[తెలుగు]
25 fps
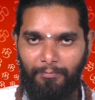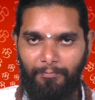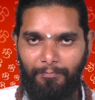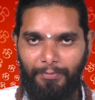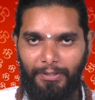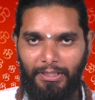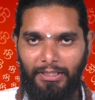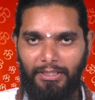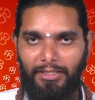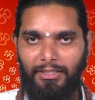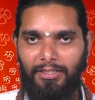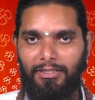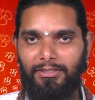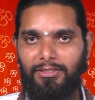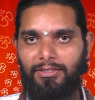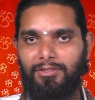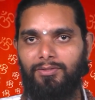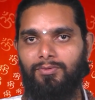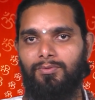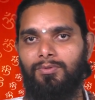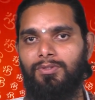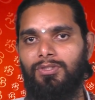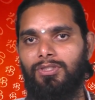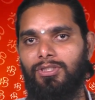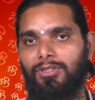సంప్రజ్ఞత
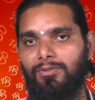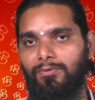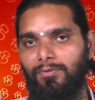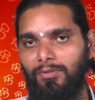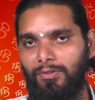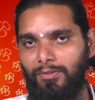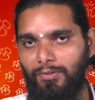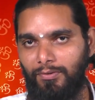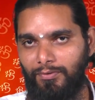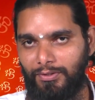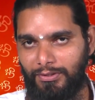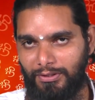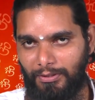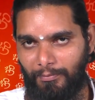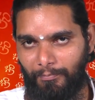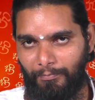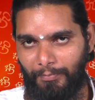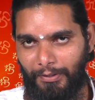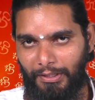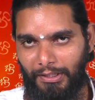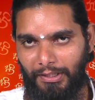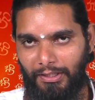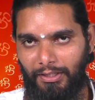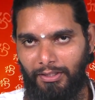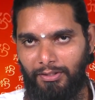నుంచి ఇంకొక
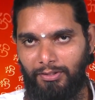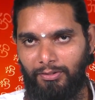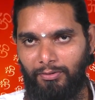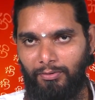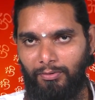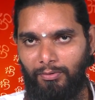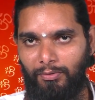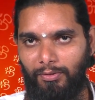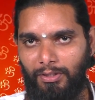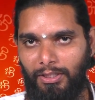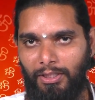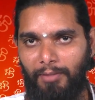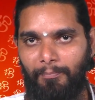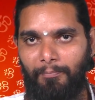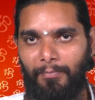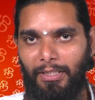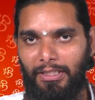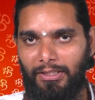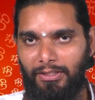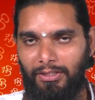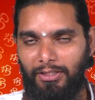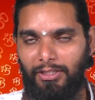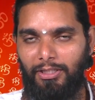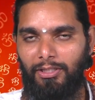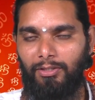సంప్రజ్ఞతలోకి
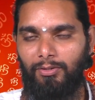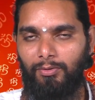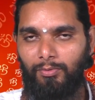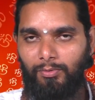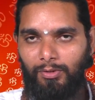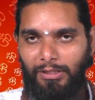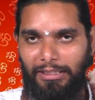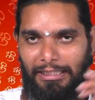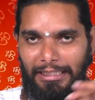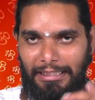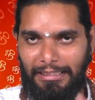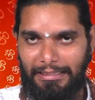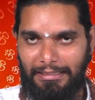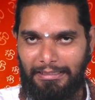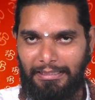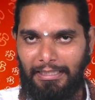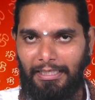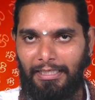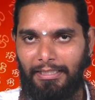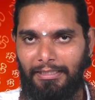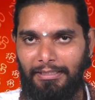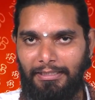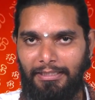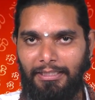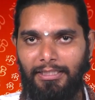మధ్యలో ఉండే
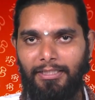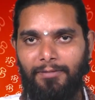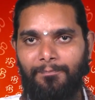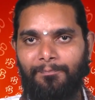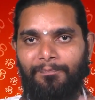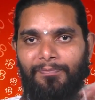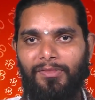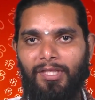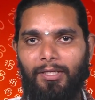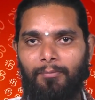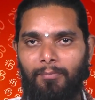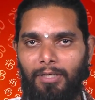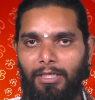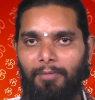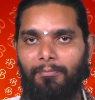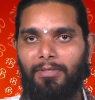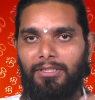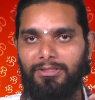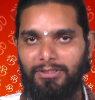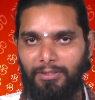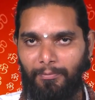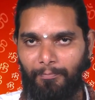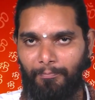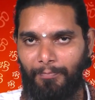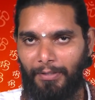దాన్ని మనం
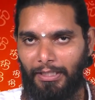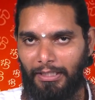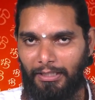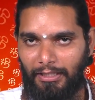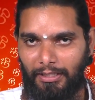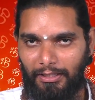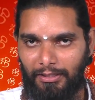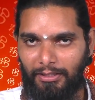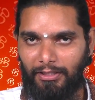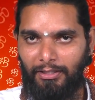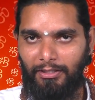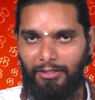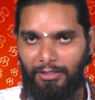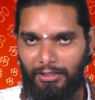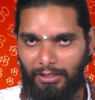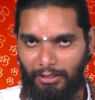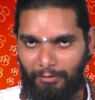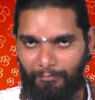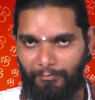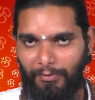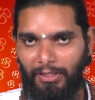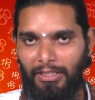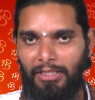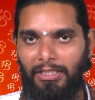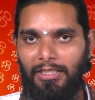అసంప్రజ్ఞత
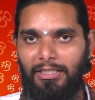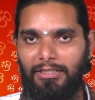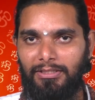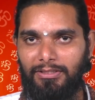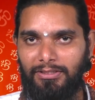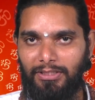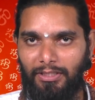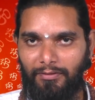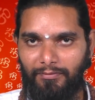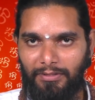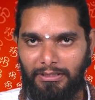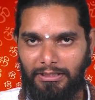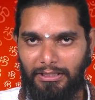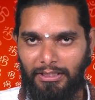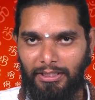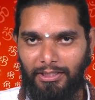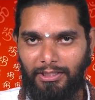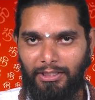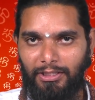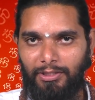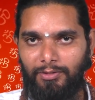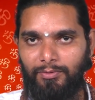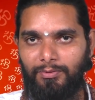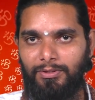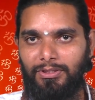అంటాం
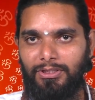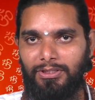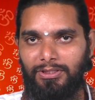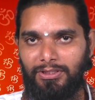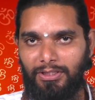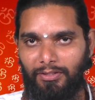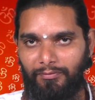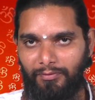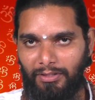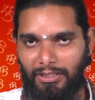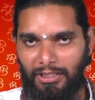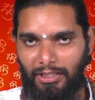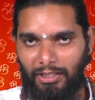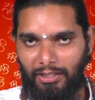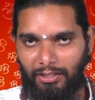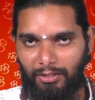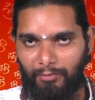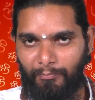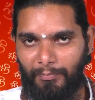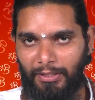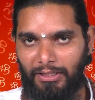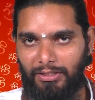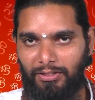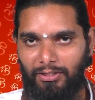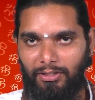సవితర్క నుంచి సవికార
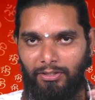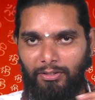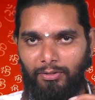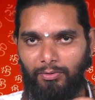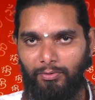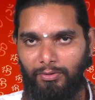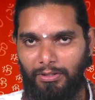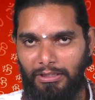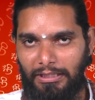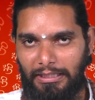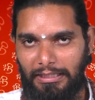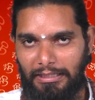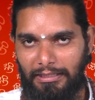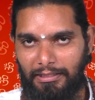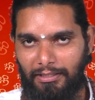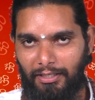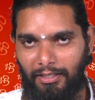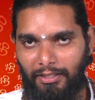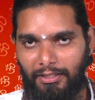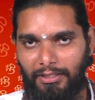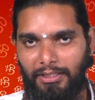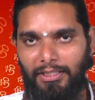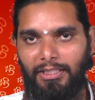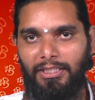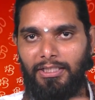మధ్యలో
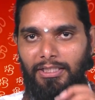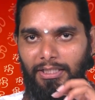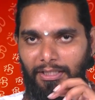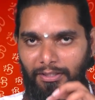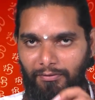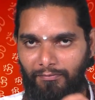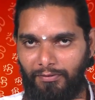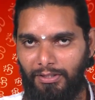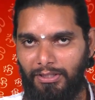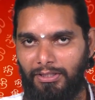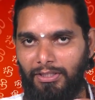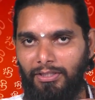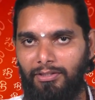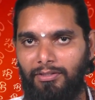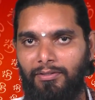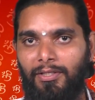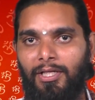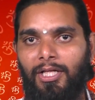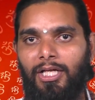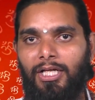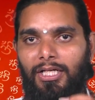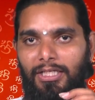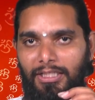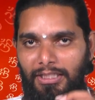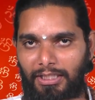ఉండేదాన్ని నిర్విత్
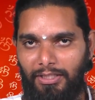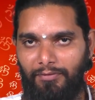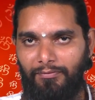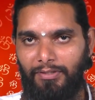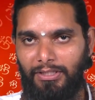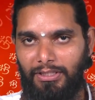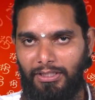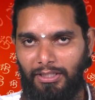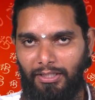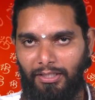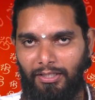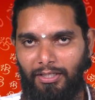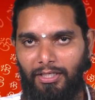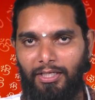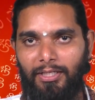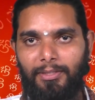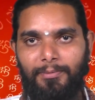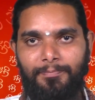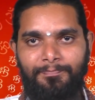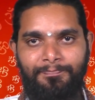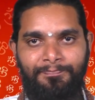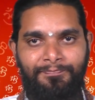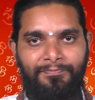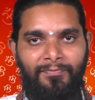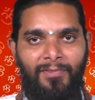నిర్వితర్క
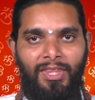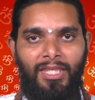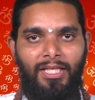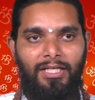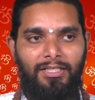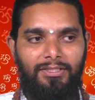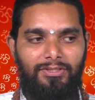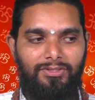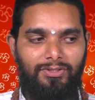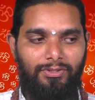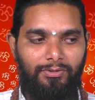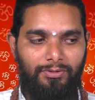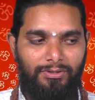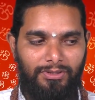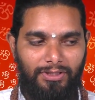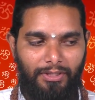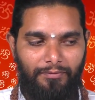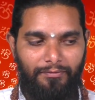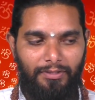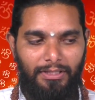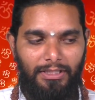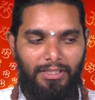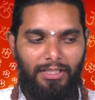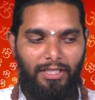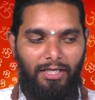సో
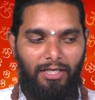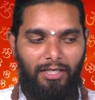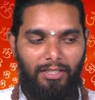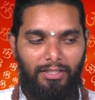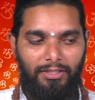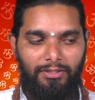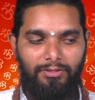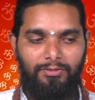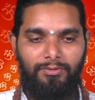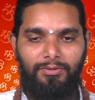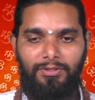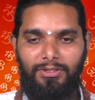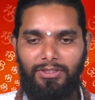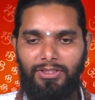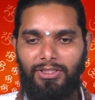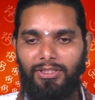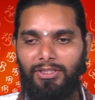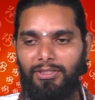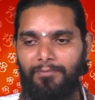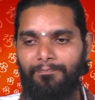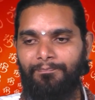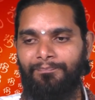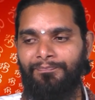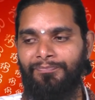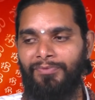సవికార నుంచి
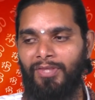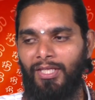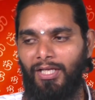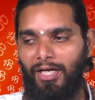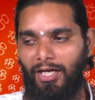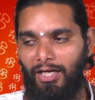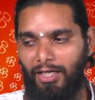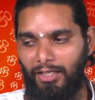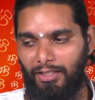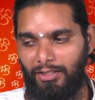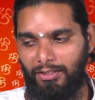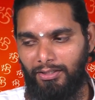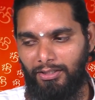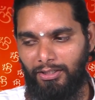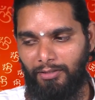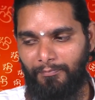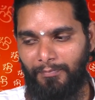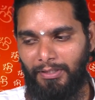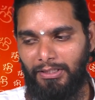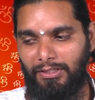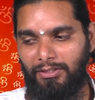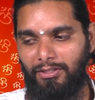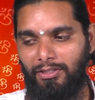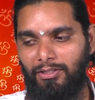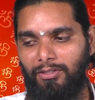ఆనంద
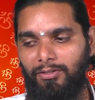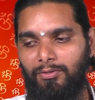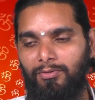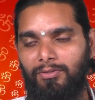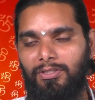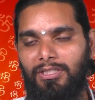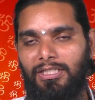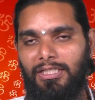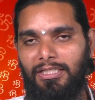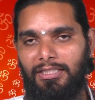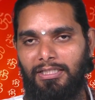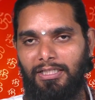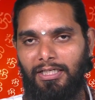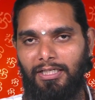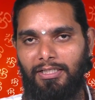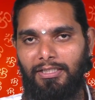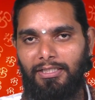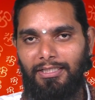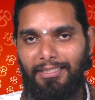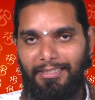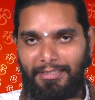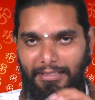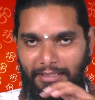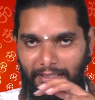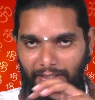మధ్యలో
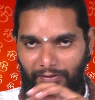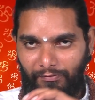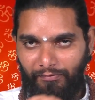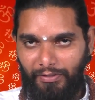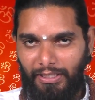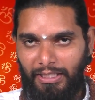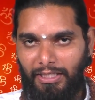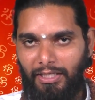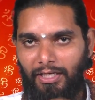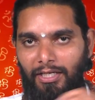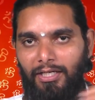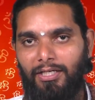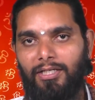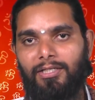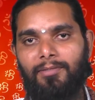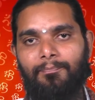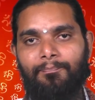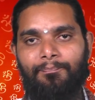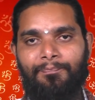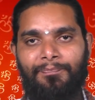ఉండేదాన్ని నిర్వికార